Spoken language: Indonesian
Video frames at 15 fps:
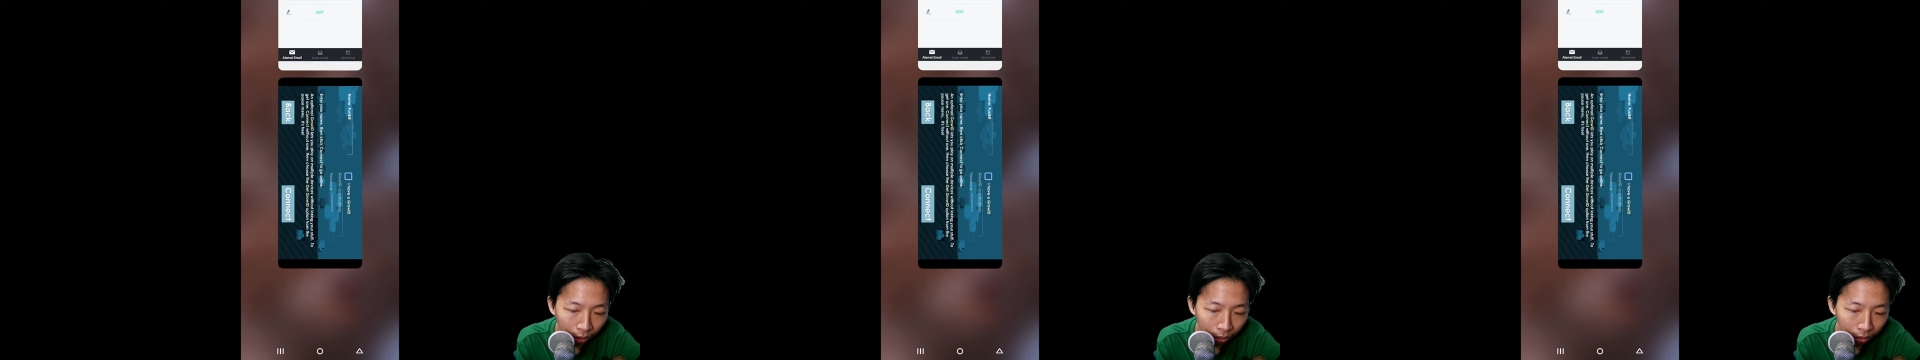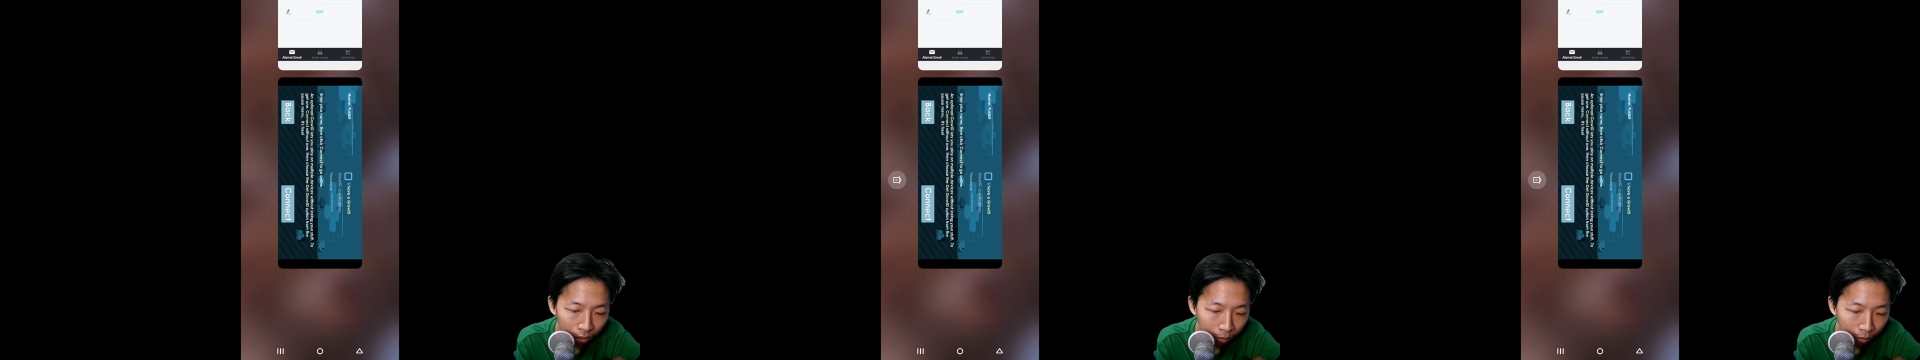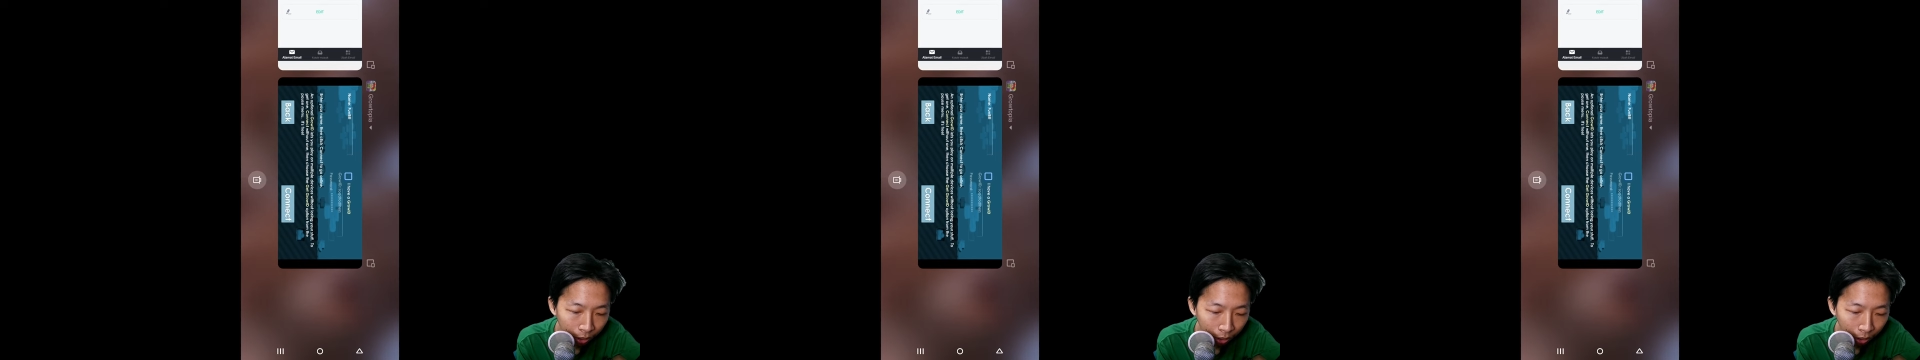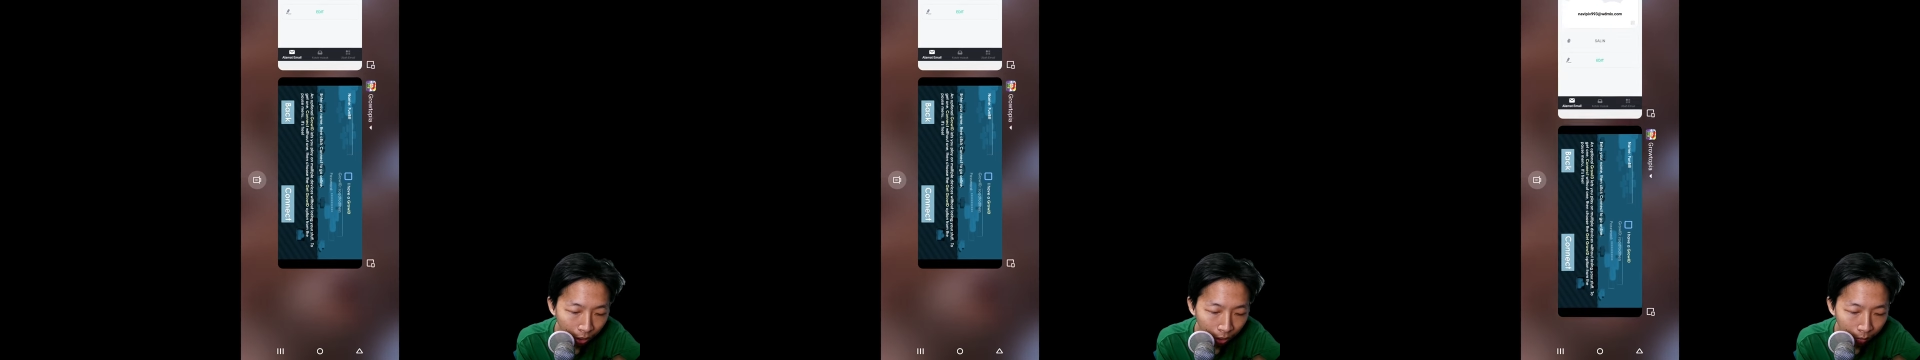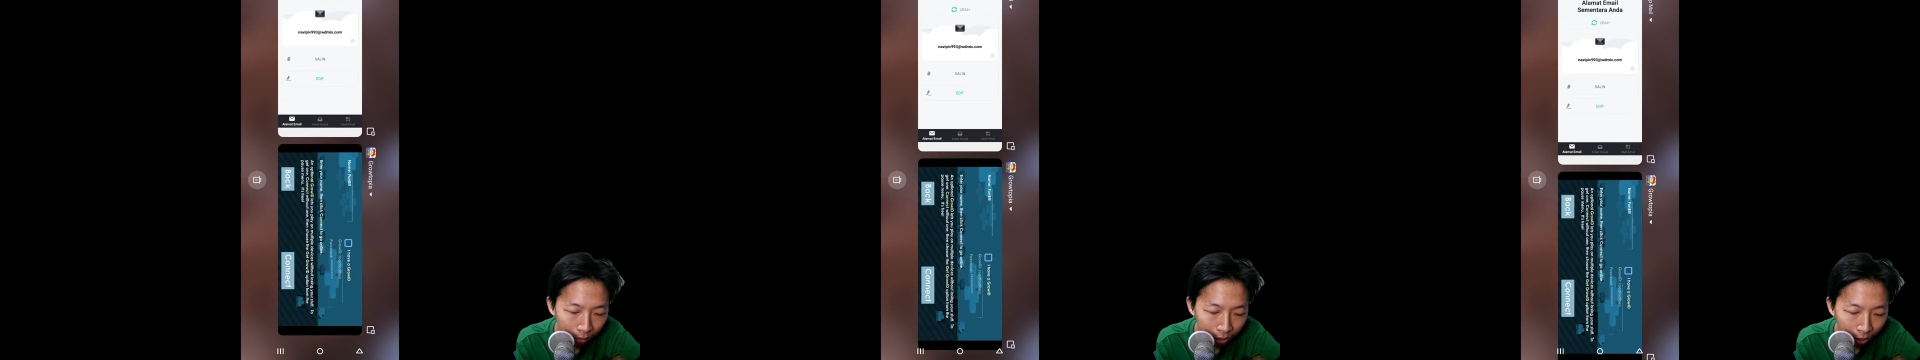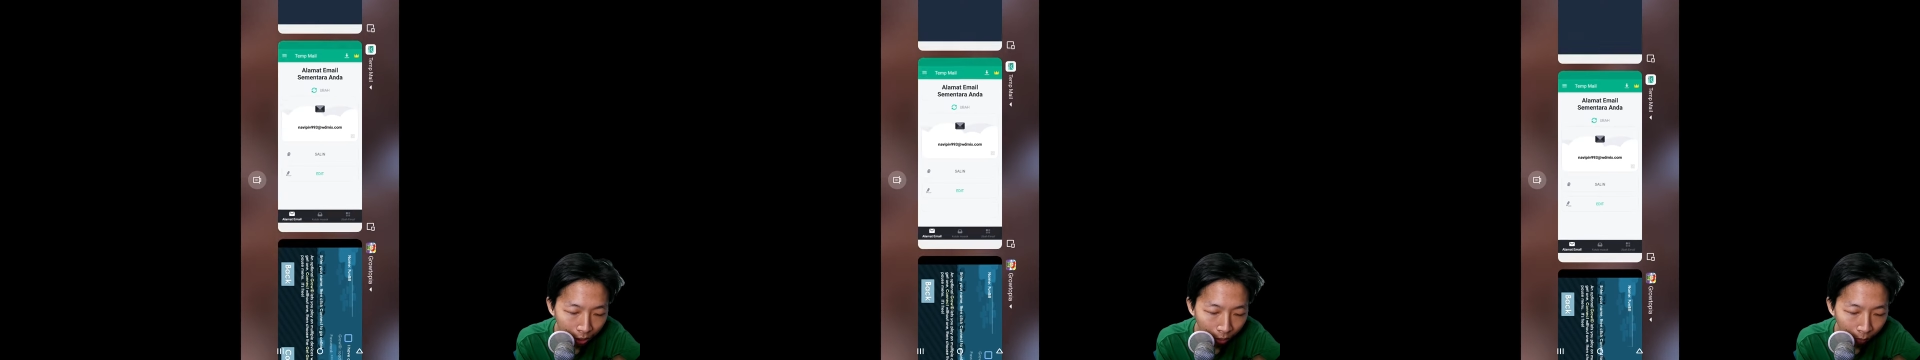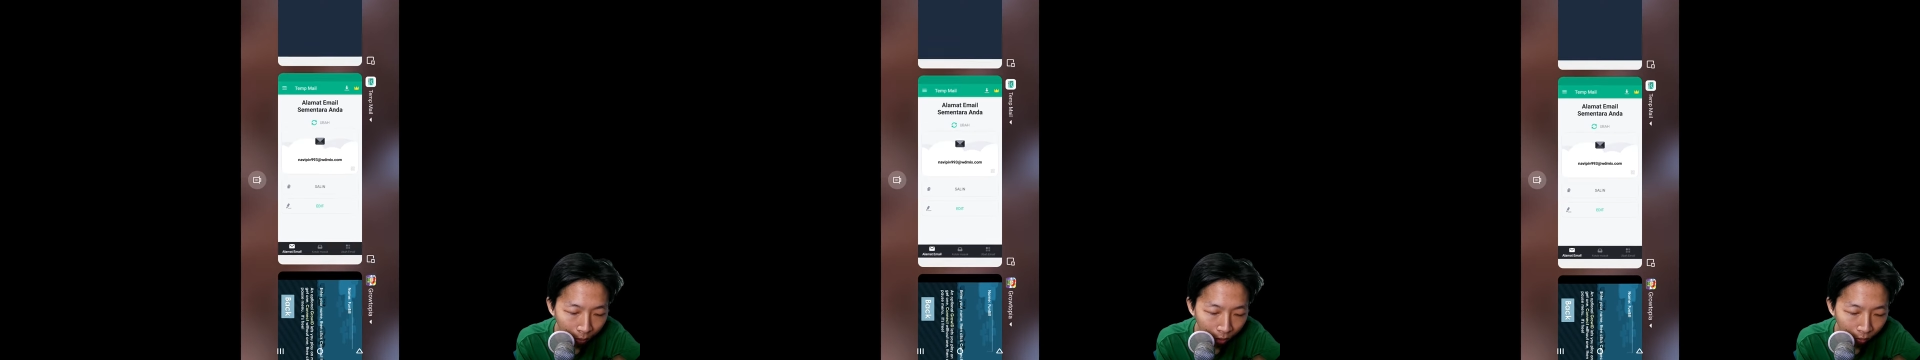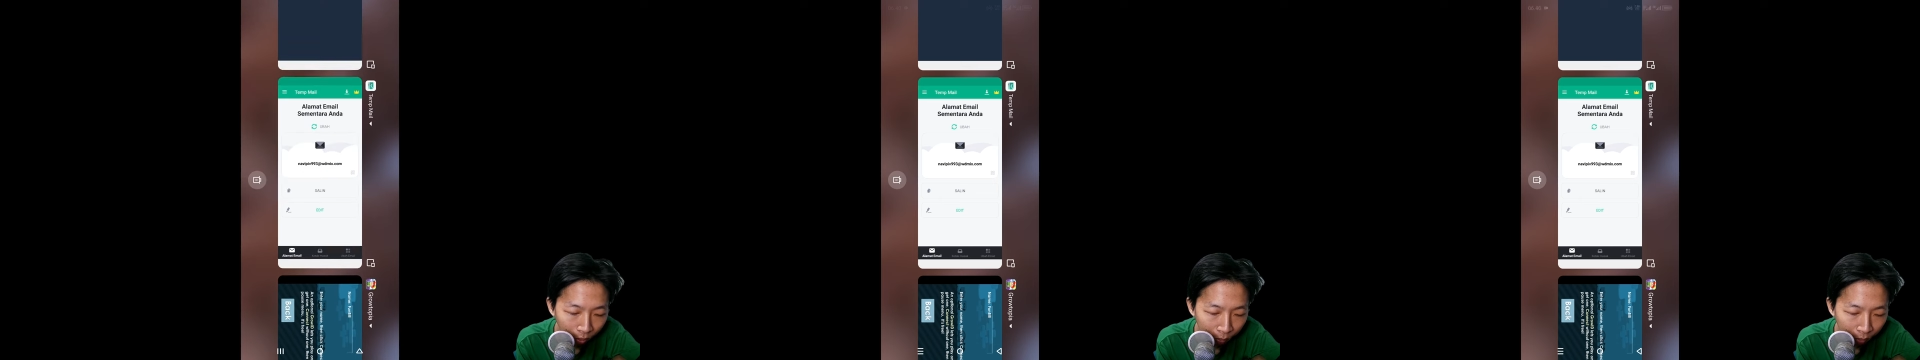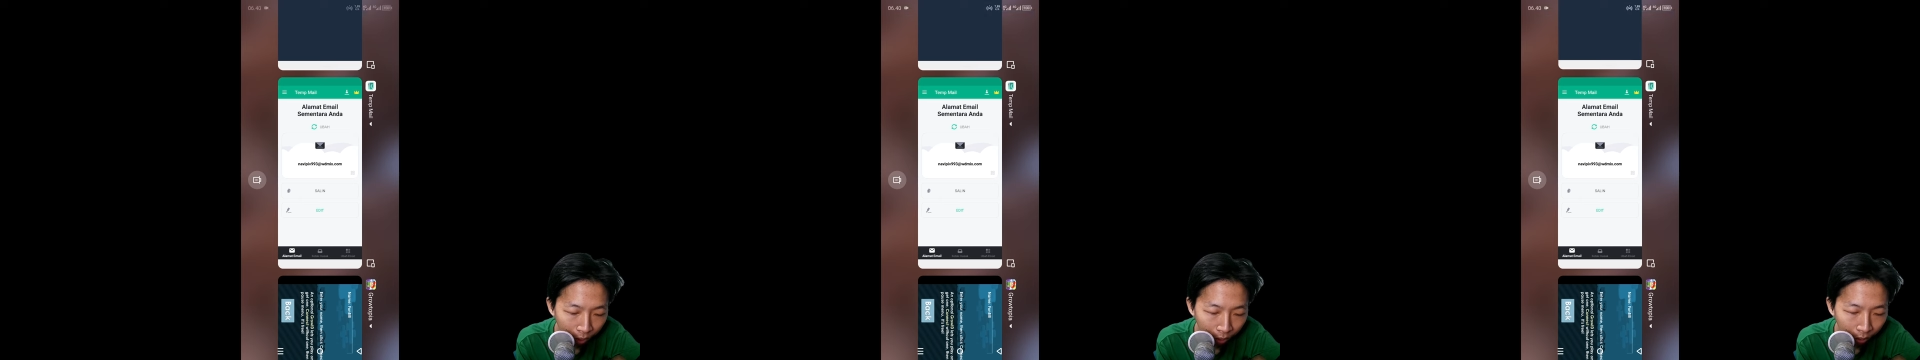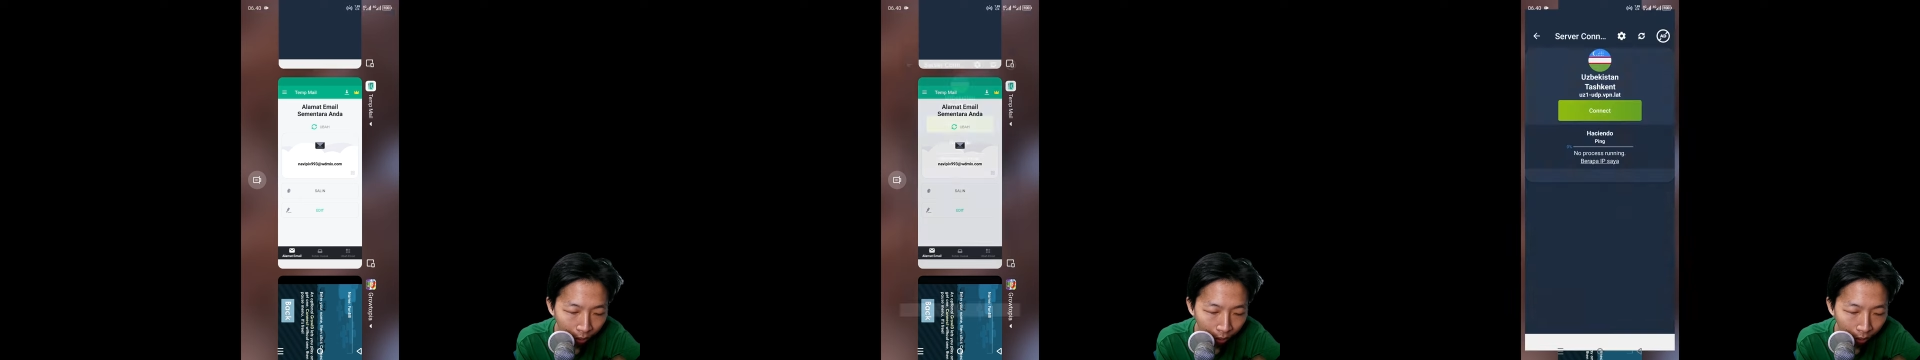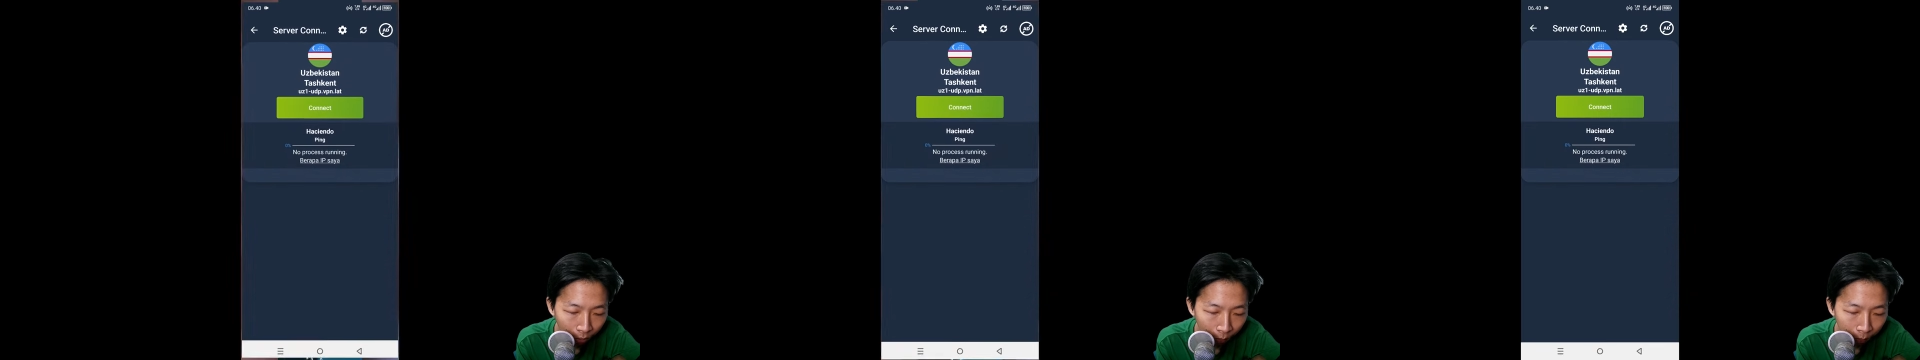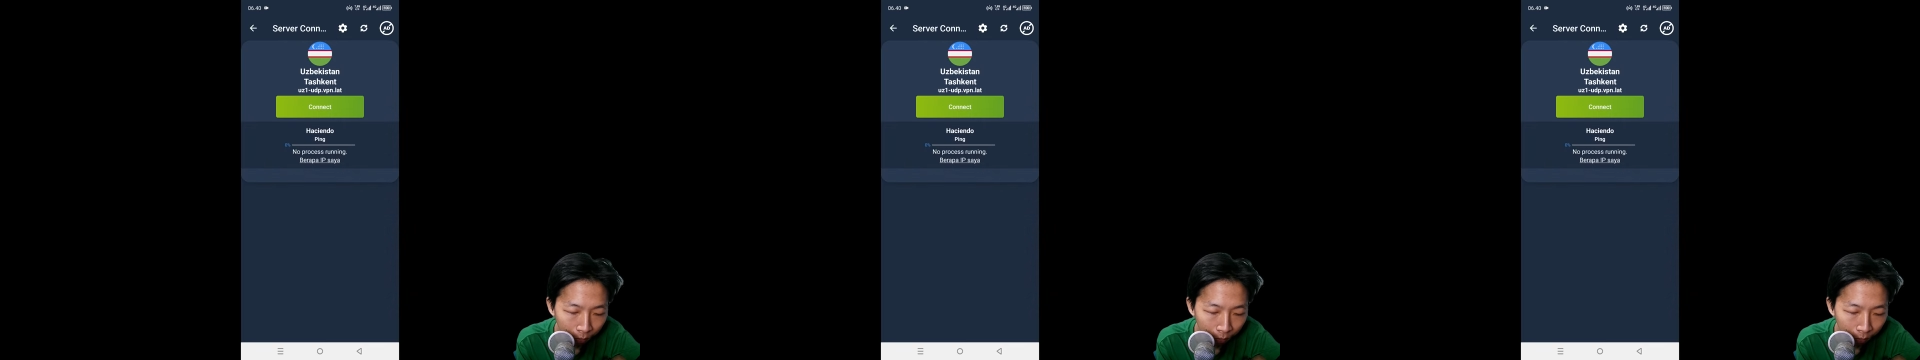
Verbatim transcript: Sepertinya nggak bisa ya pakai VPN-nya ya